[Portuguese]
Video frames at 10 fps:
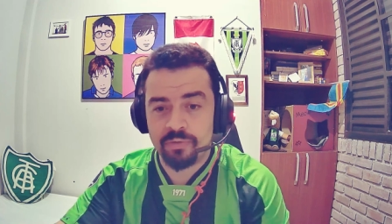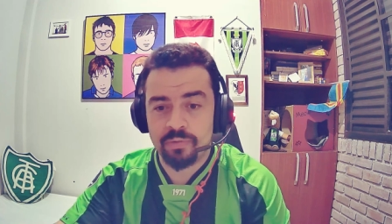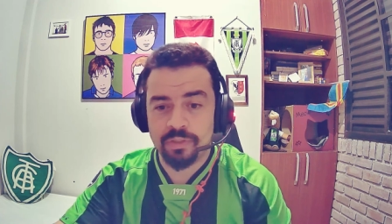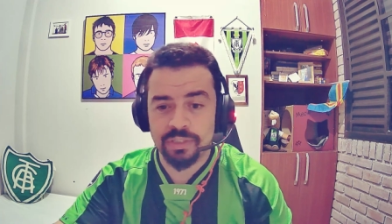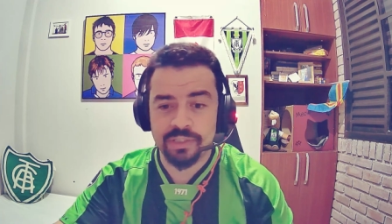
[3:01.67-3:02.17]

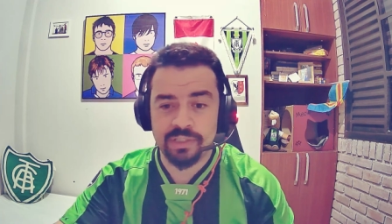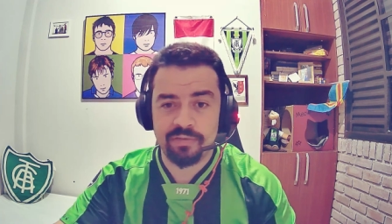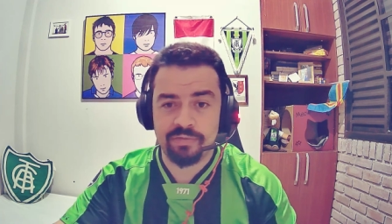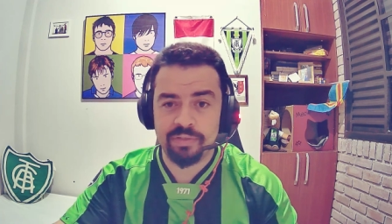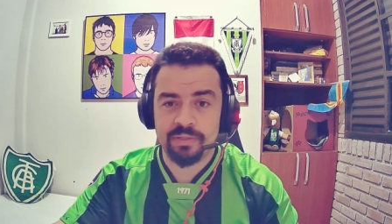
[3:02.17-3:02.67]
igual a gente
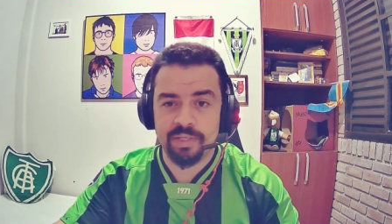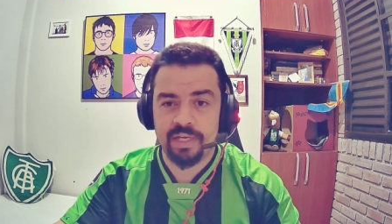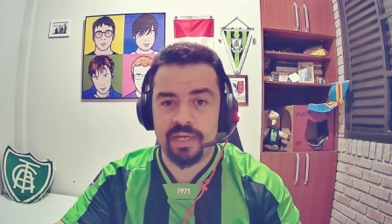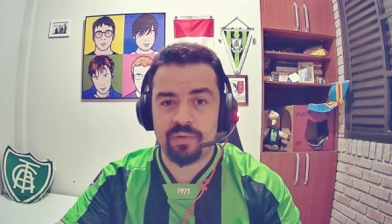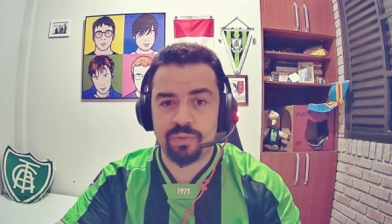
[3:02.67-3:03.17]
teve
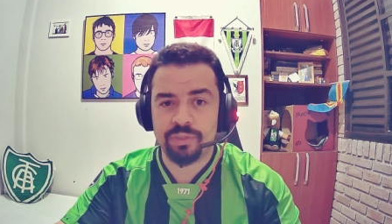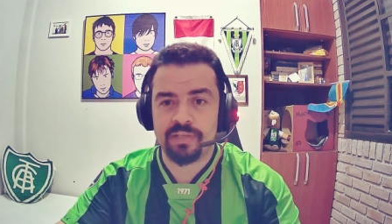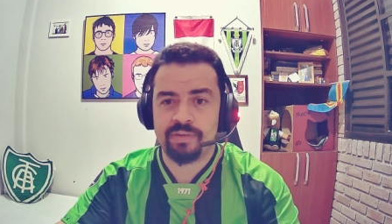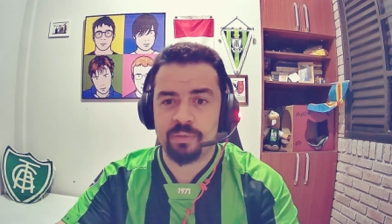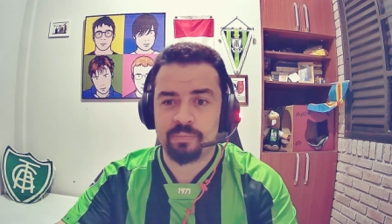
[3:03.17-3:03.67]
é, hoje,
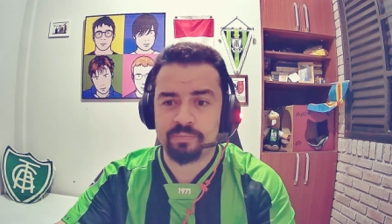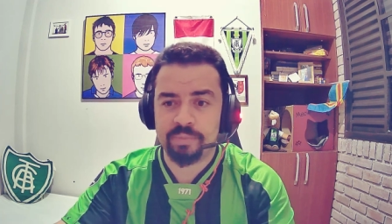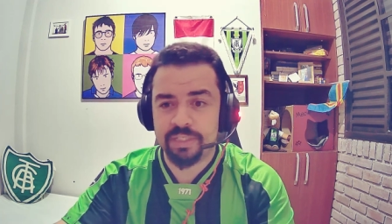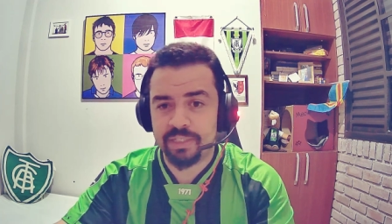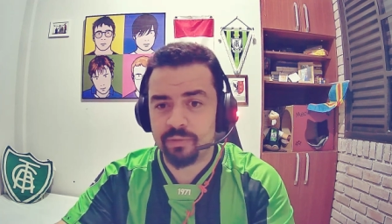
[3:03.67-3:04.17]
levaram um
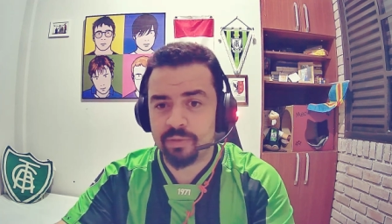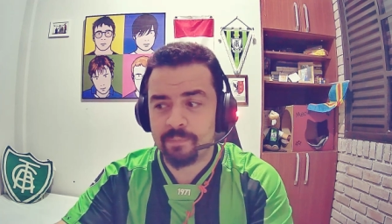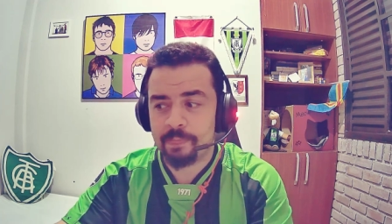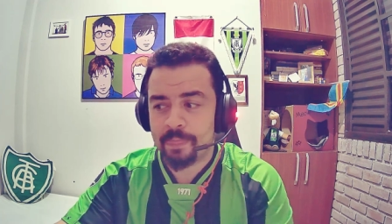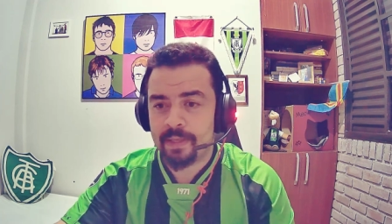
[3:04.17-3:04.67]
perigo, né?
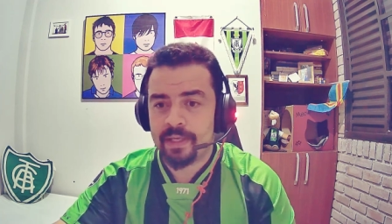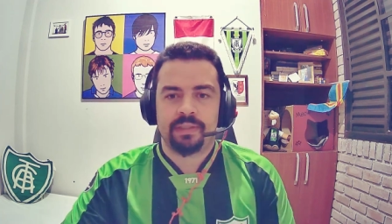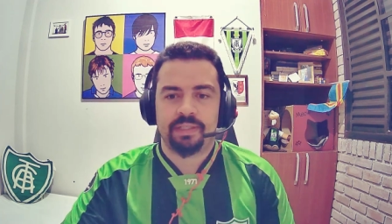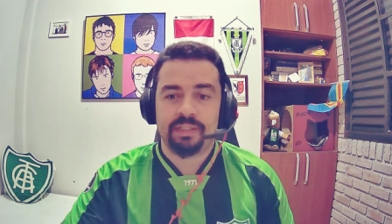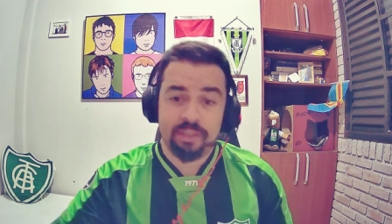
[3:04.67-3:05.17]

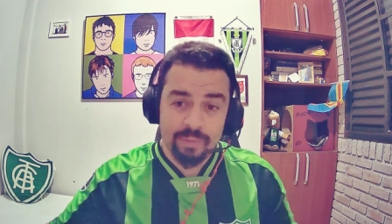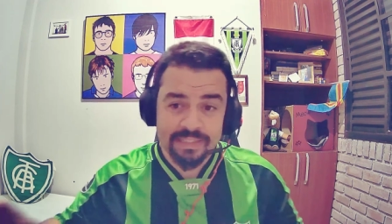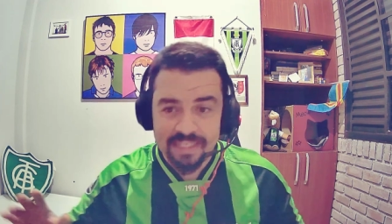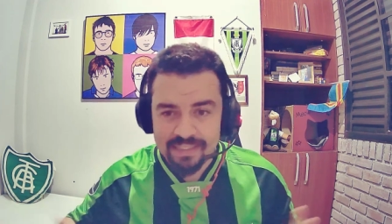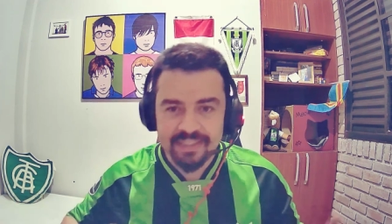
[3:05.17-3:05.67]
E deu uma
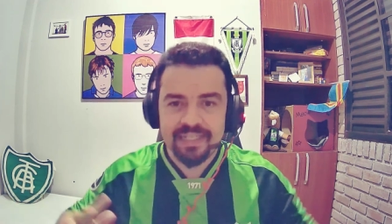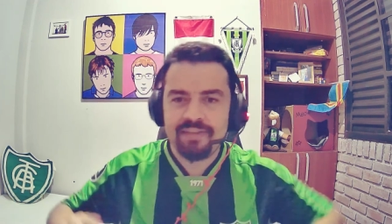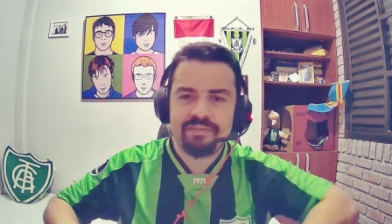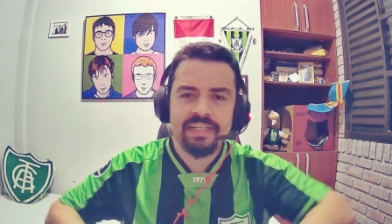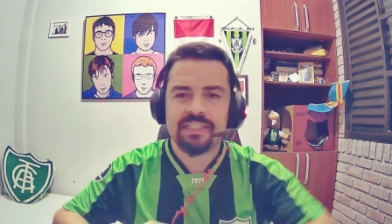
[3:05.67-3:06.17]
certa
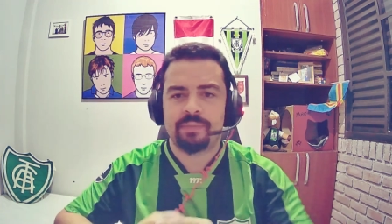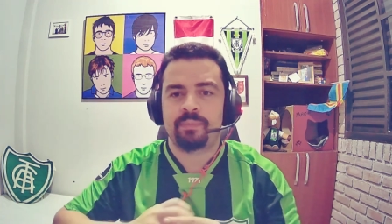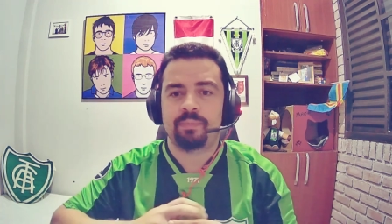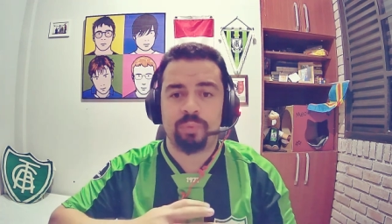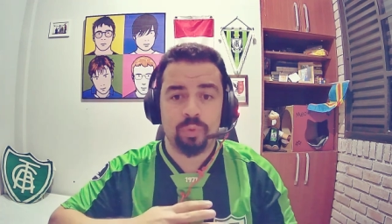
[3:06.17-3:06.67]
leveza
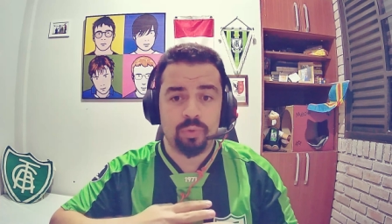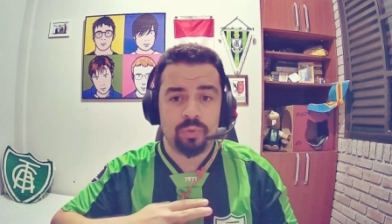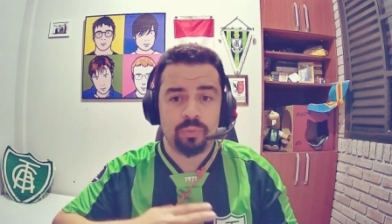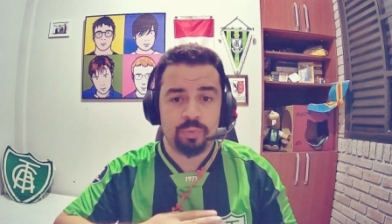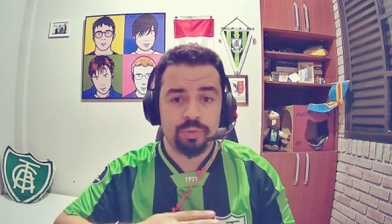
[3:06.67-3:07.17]

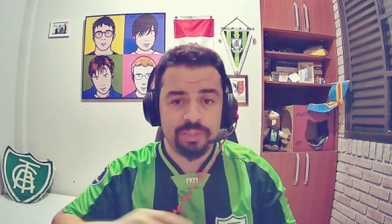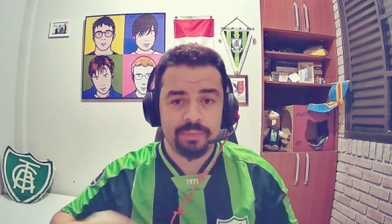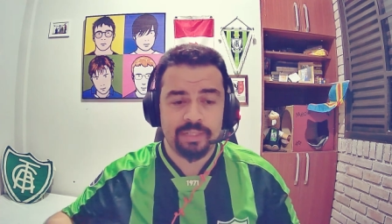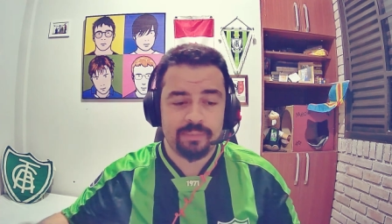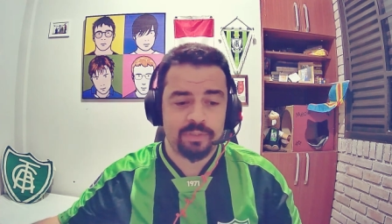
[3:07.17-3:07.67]
pro, pro time,
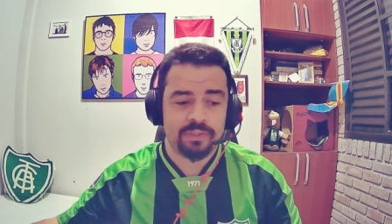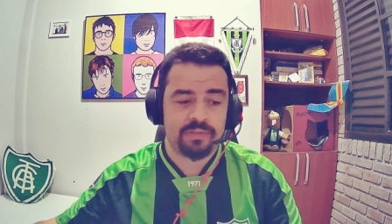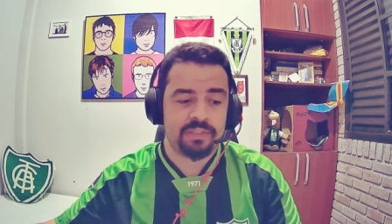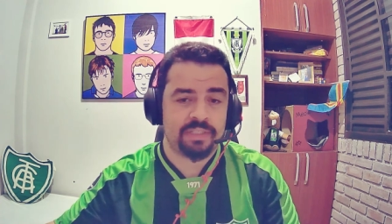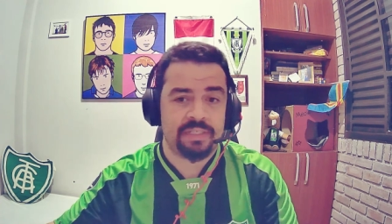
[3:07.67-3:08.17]
né? Depois
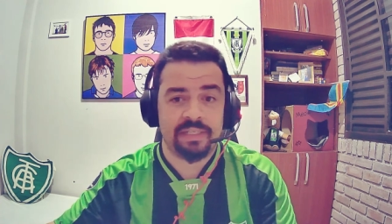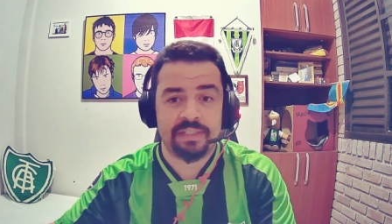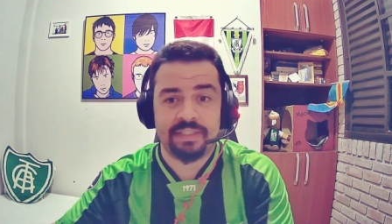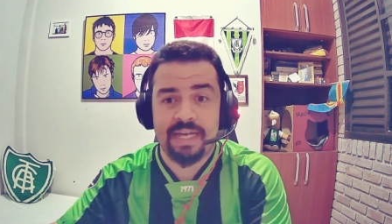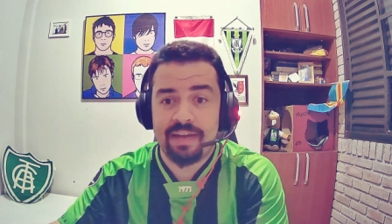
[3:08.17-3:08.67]
que, que
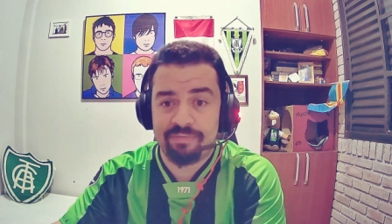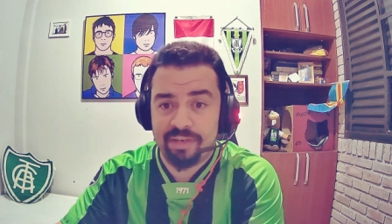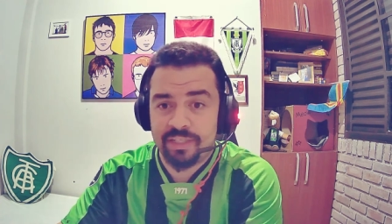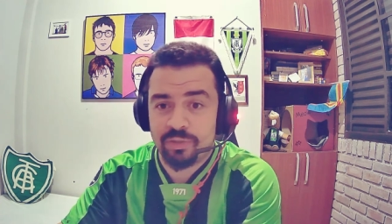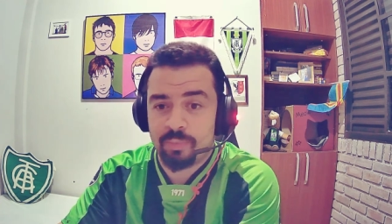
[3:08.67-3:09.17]
sai à
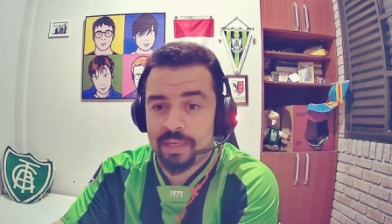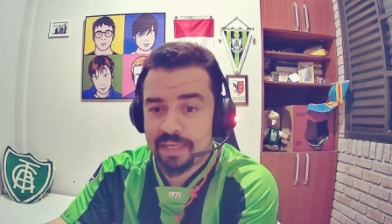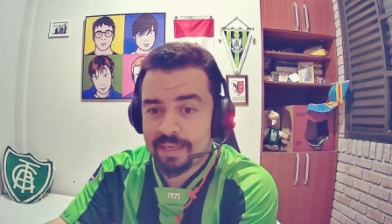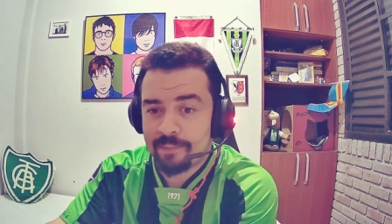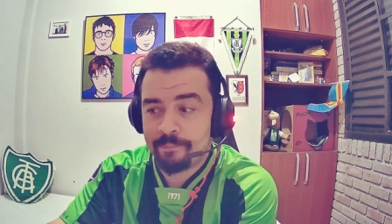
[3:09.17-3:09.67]
frente do
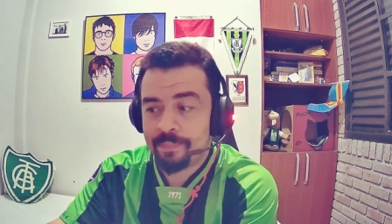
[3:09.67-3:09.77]
placar.